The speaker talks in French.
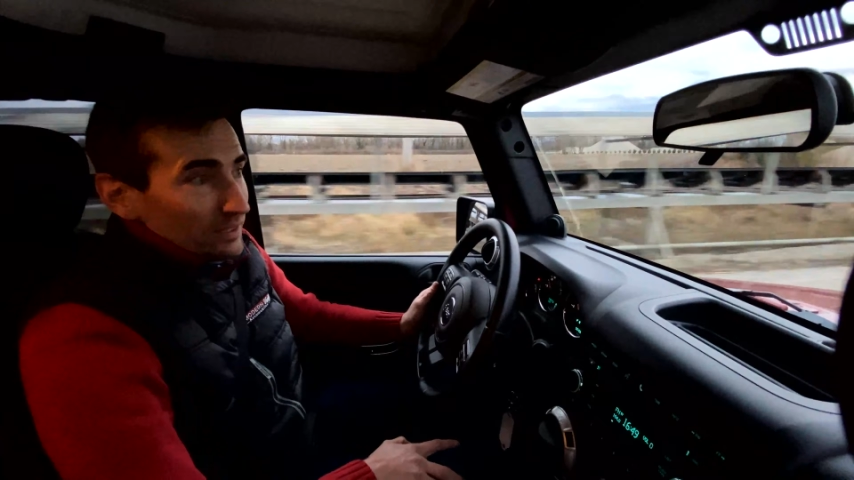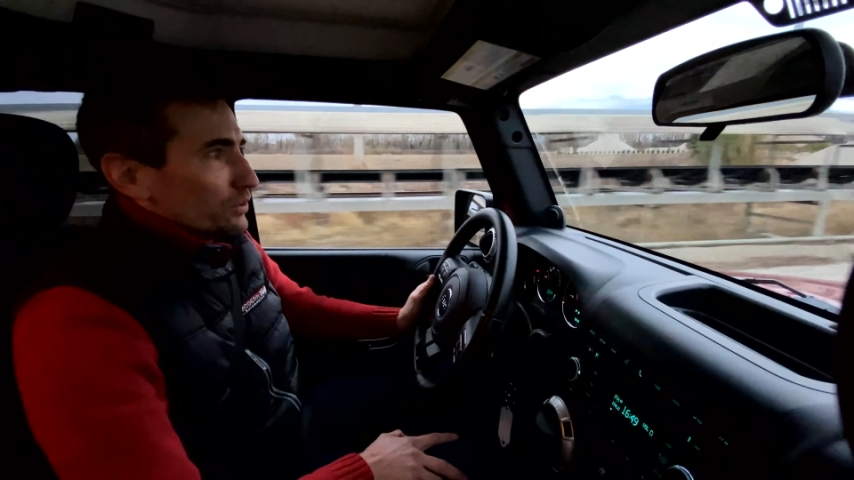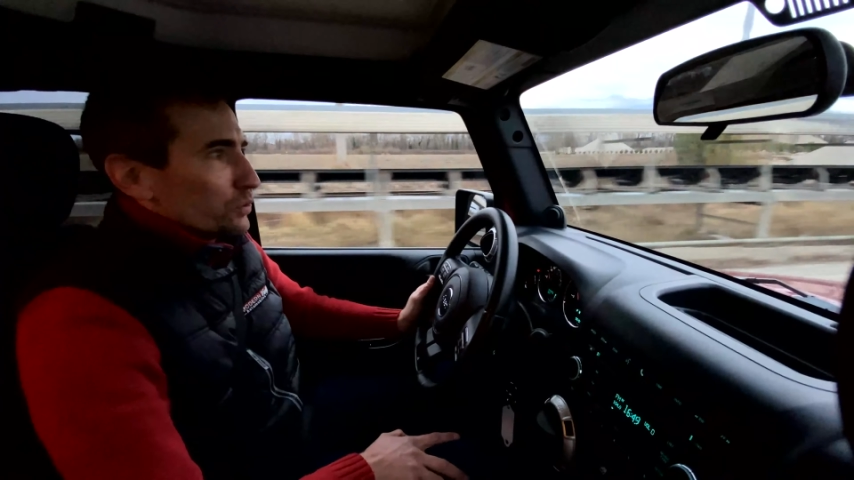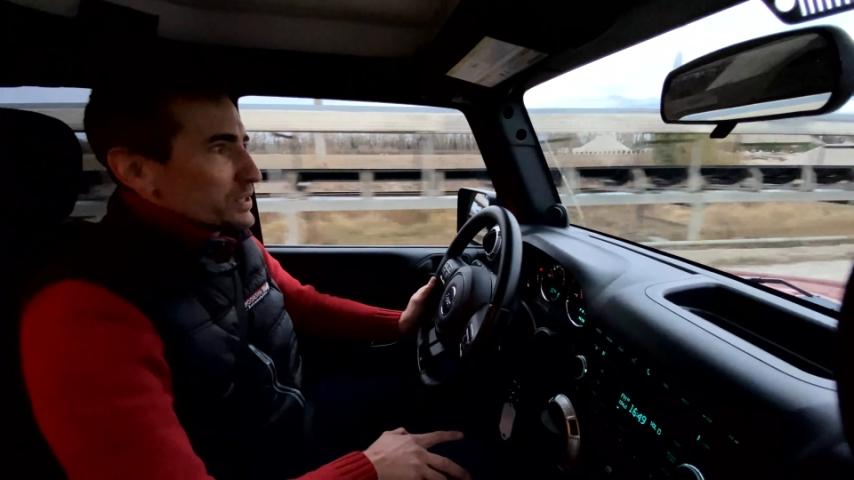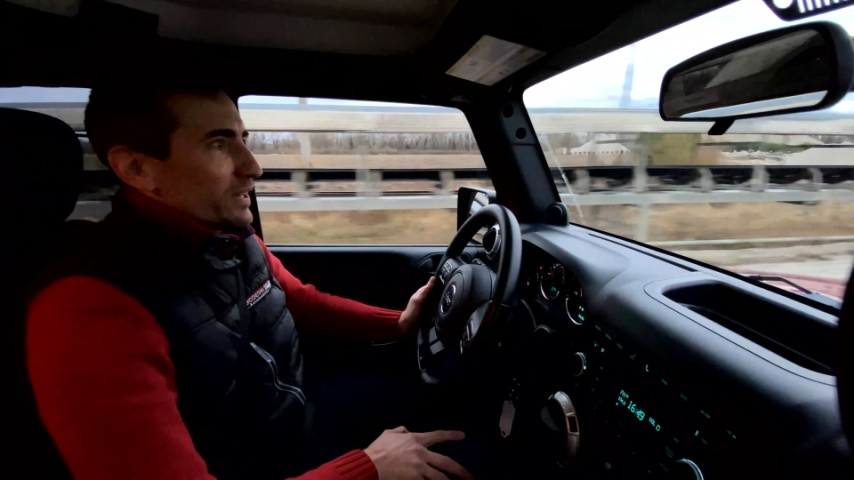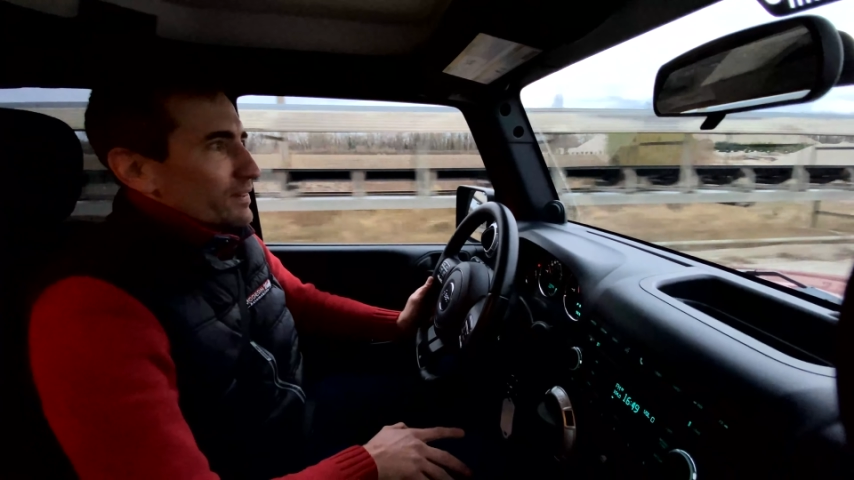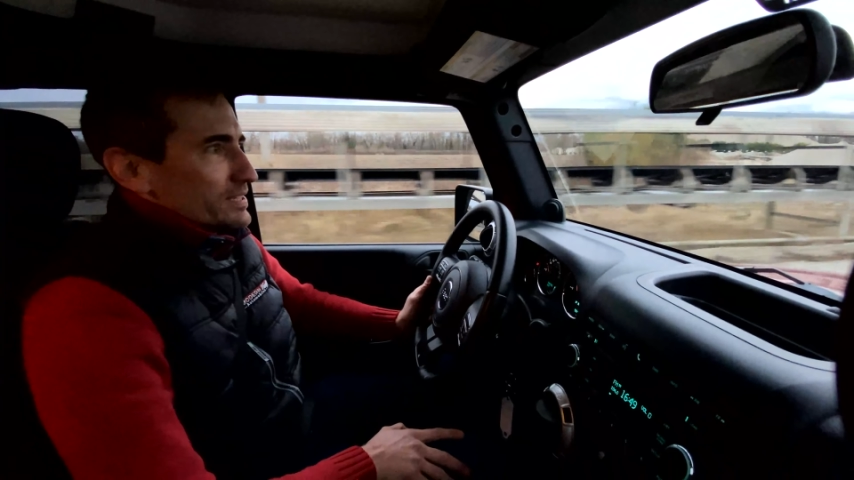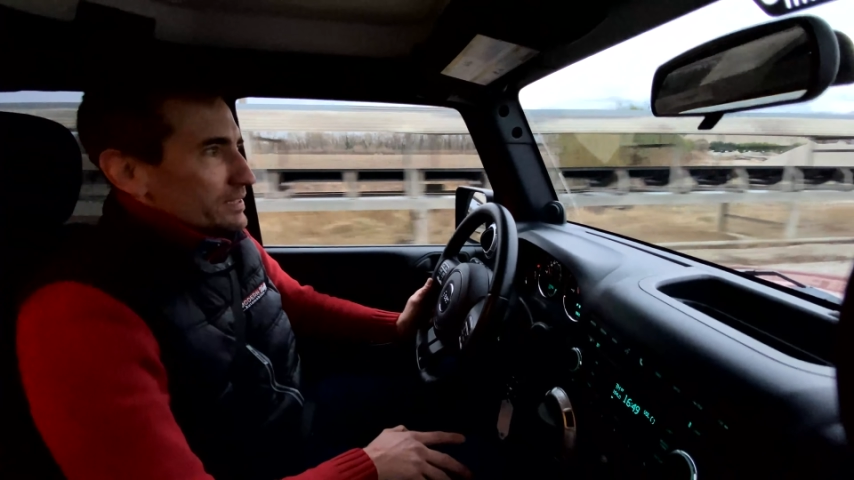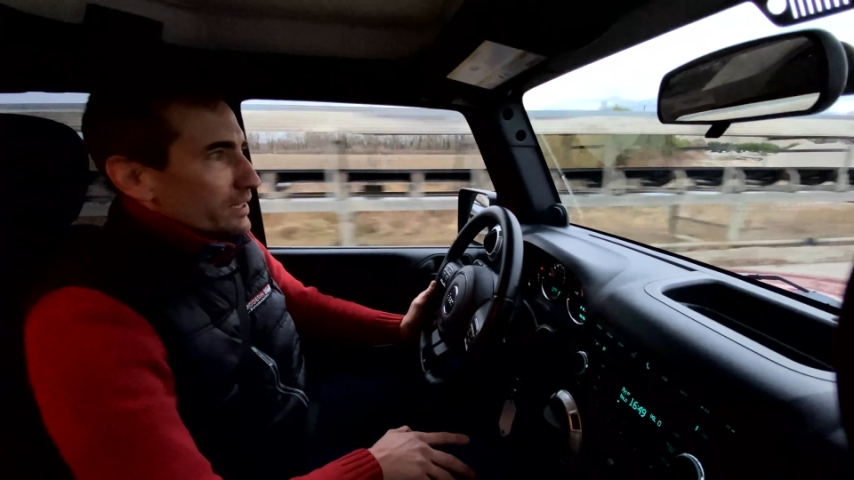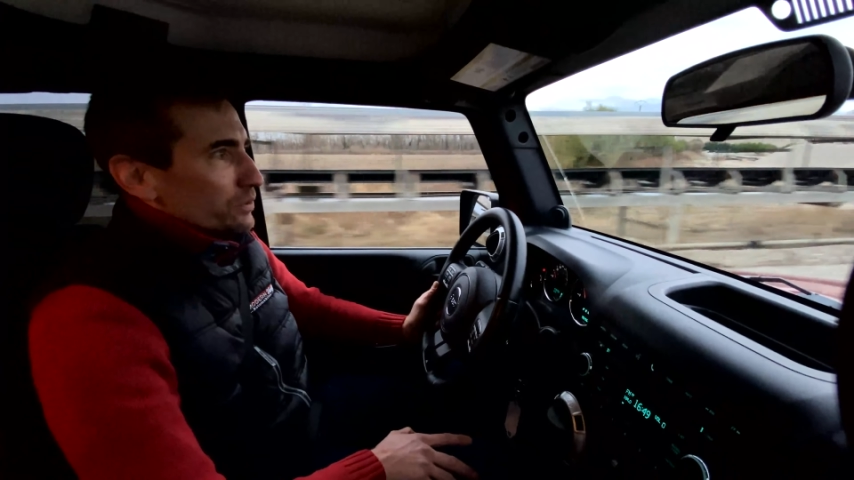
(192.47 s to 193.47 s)
grosse
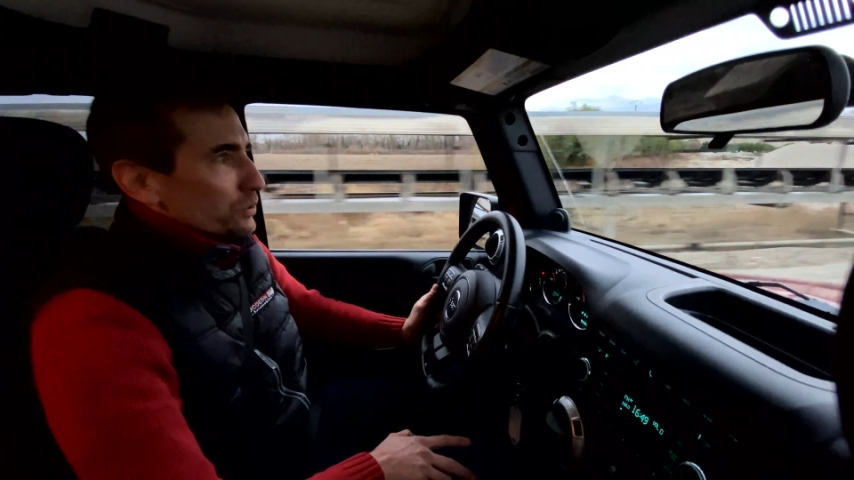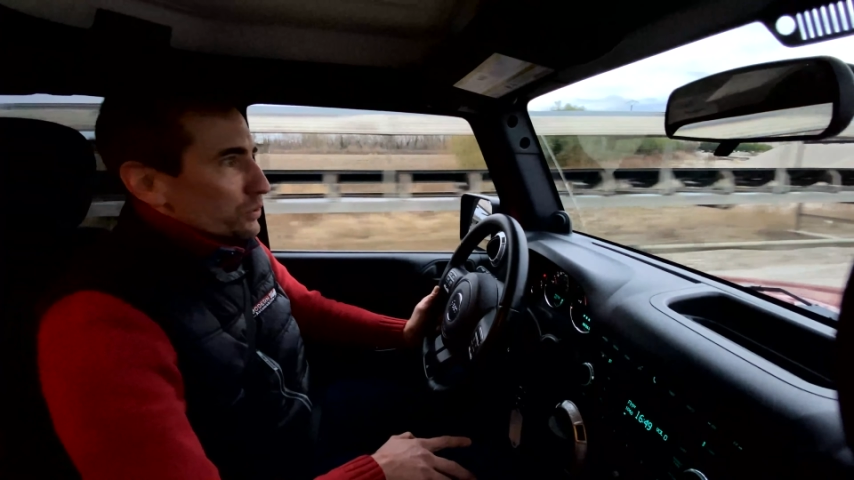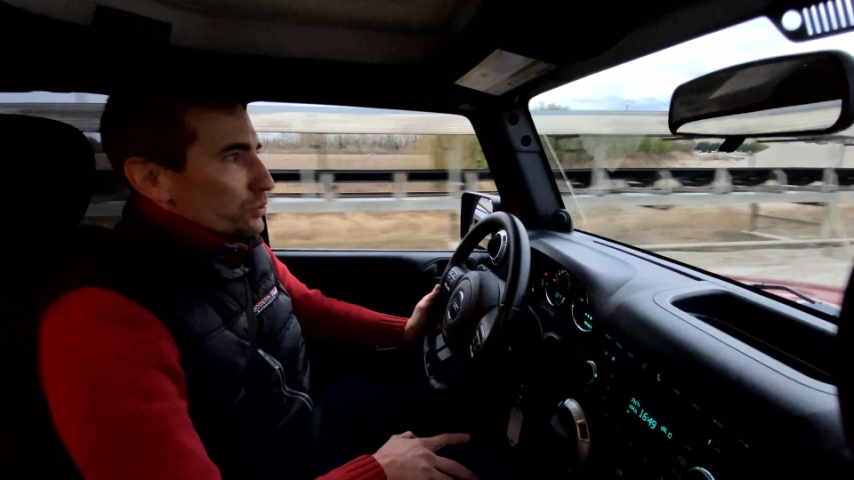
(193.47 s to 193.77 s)
capacité de,